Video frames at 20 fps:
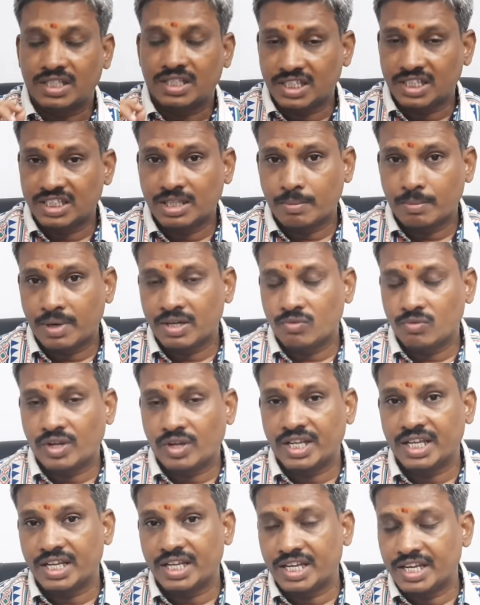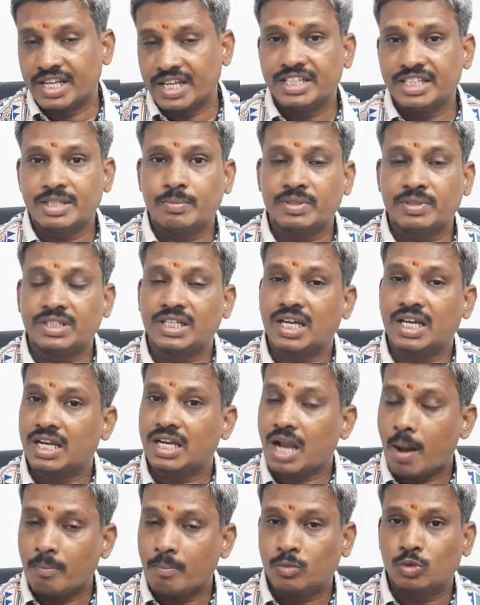இந்த மனுவை நீதிபதிகள்
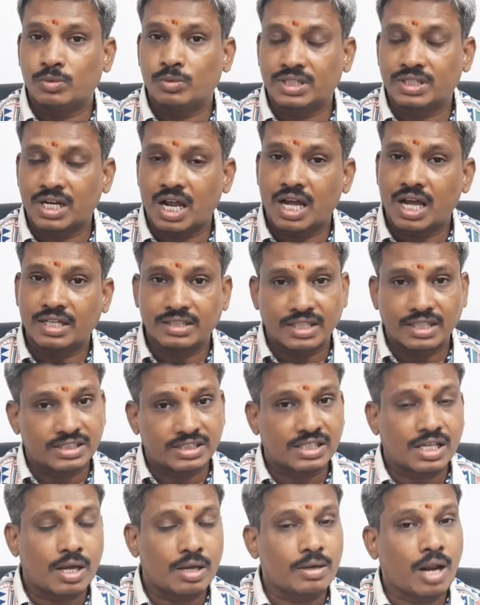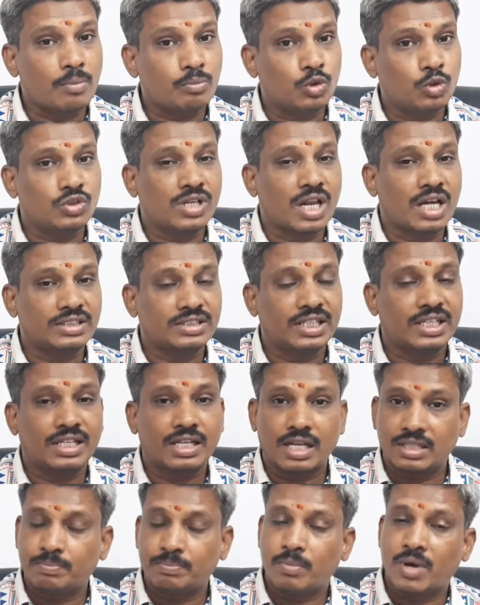அருண் மிஸ்ரா எஸ் அப்துல் நசீர்
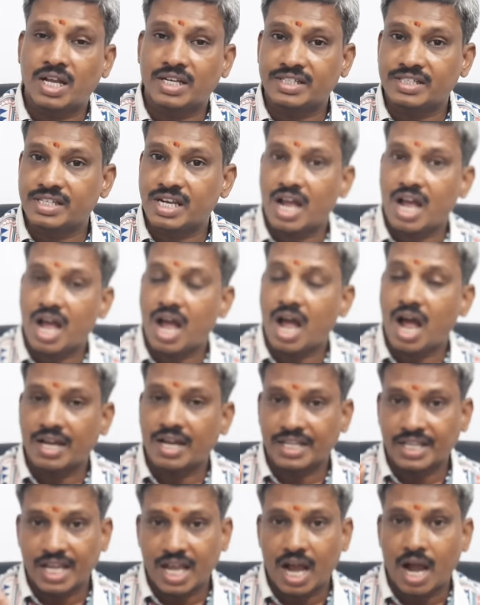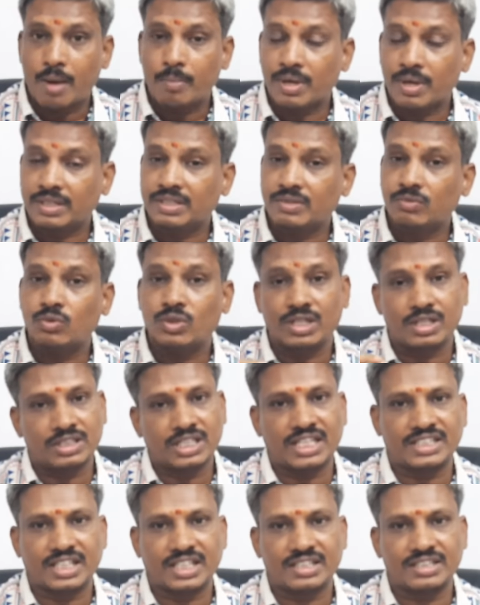எம் ஆர் ஷா ஆகியோர் அமர்வு
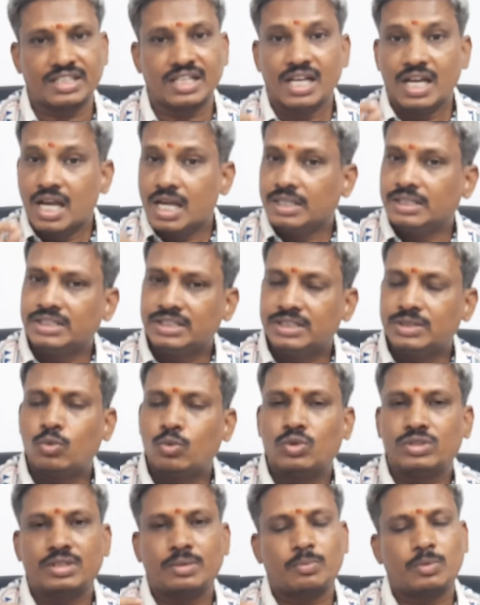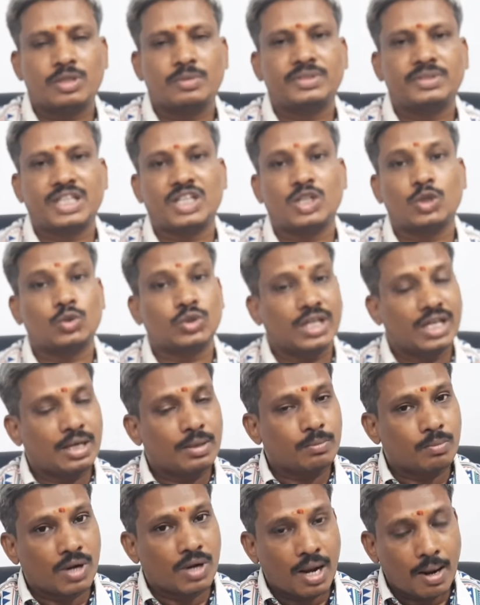விசாரித்தது இந்து கூட்டு குடும்ப சொத்தில்
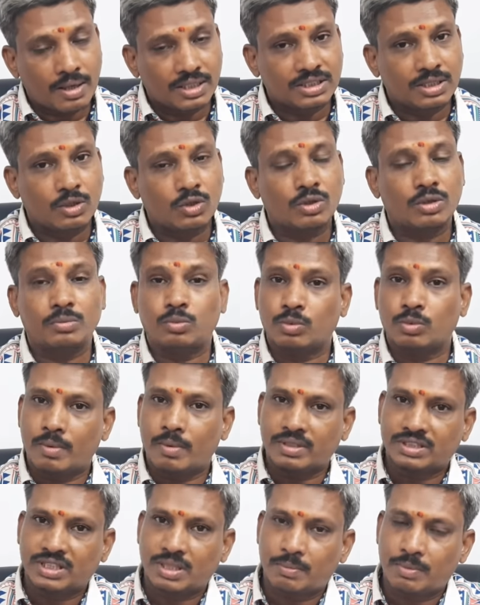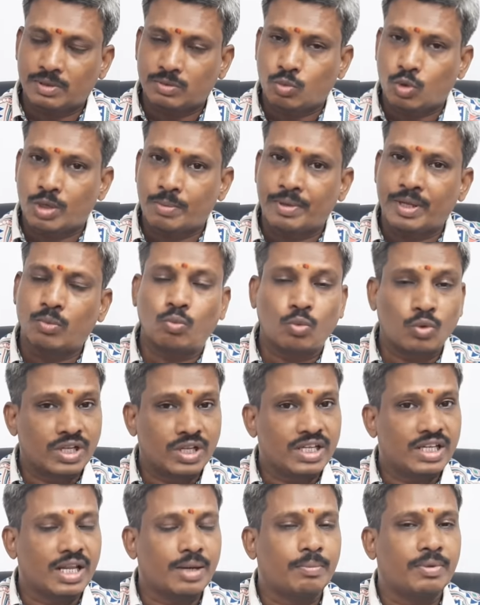மகளுக்கும் சம உரிமை உண்டு
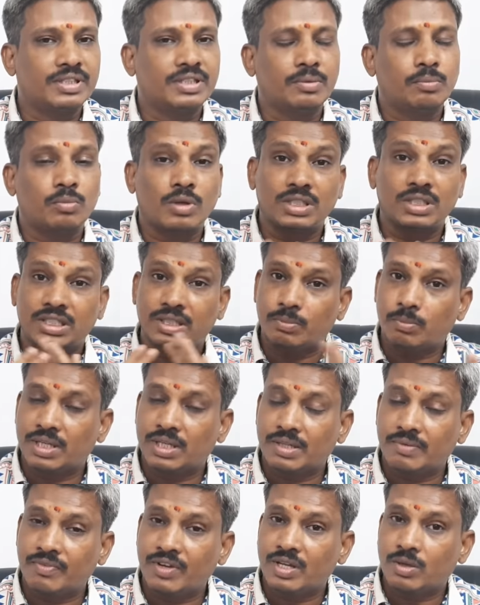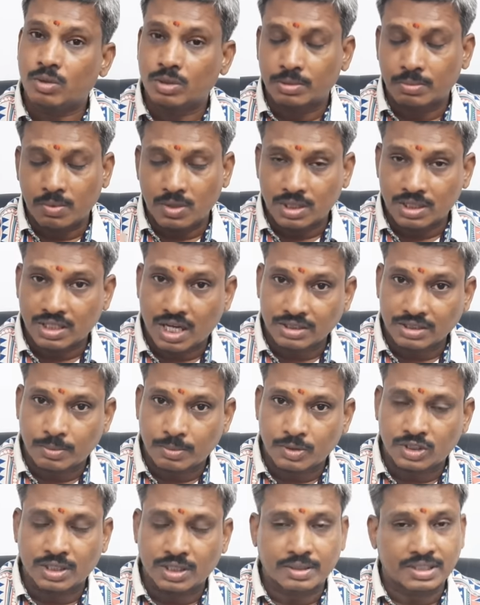என்றும் ஏற்கனவே இந்து
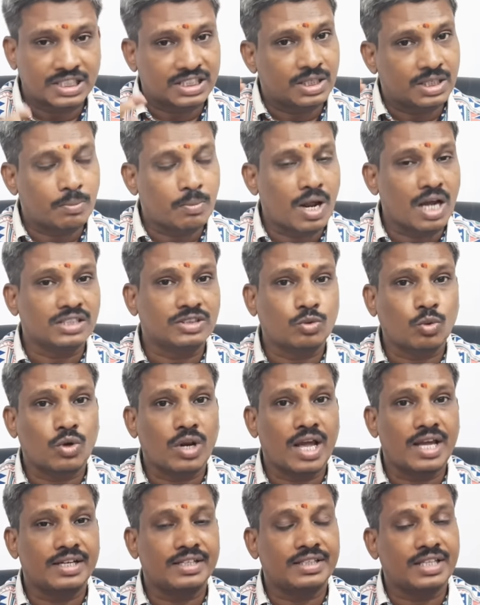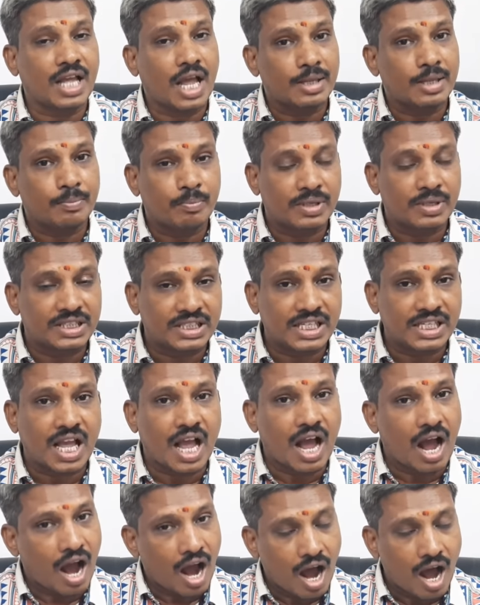வாரிசுரிமை சட்டம் ஆயிரத்தி தொள்ளாயிரத்தி
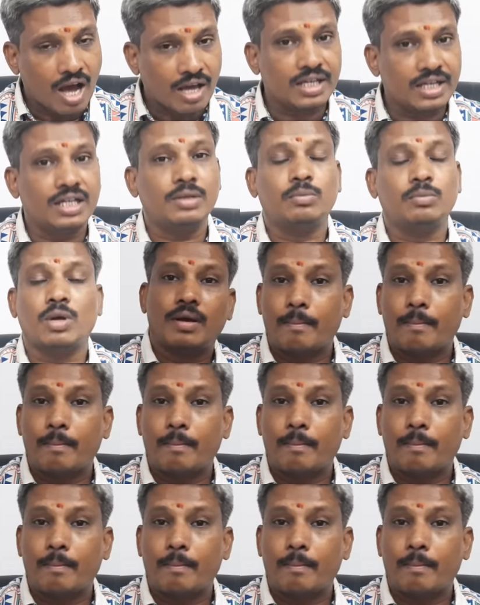ஐம்பத்தி ஆறு